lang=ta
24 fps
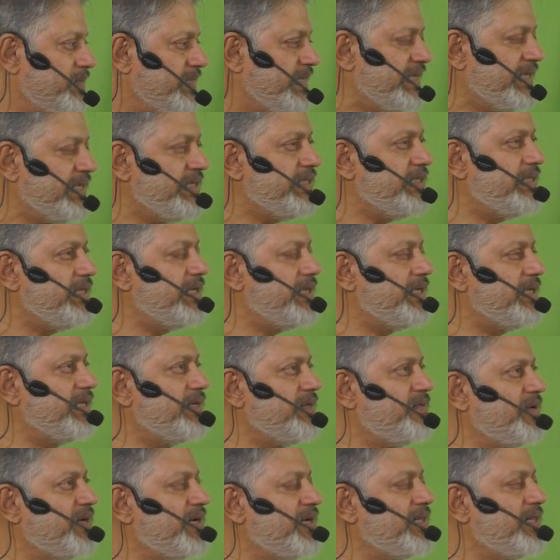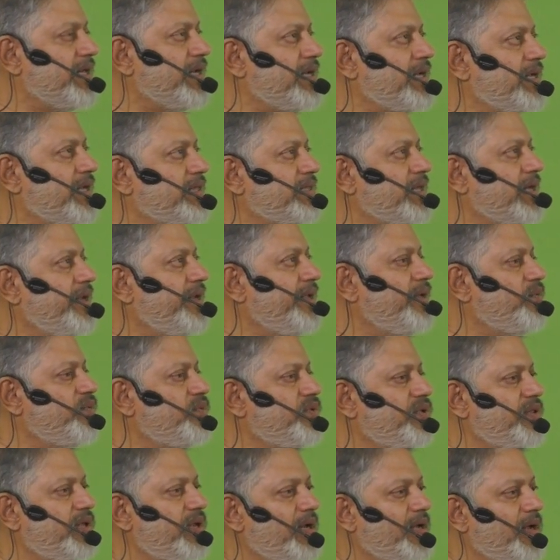எழுந்துண்டவங்க தானேங்க தனி
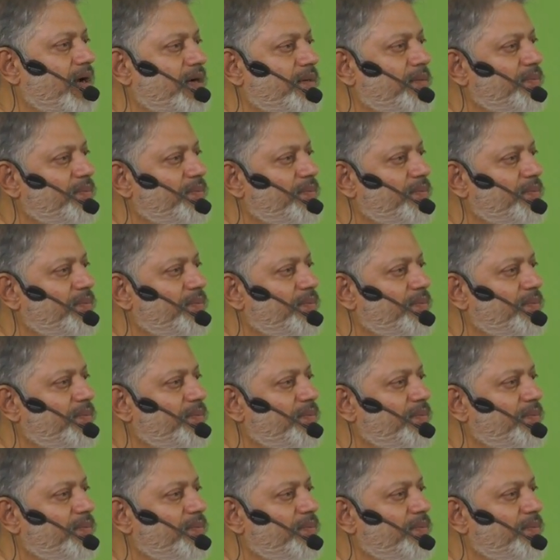உந்துதலுக்கு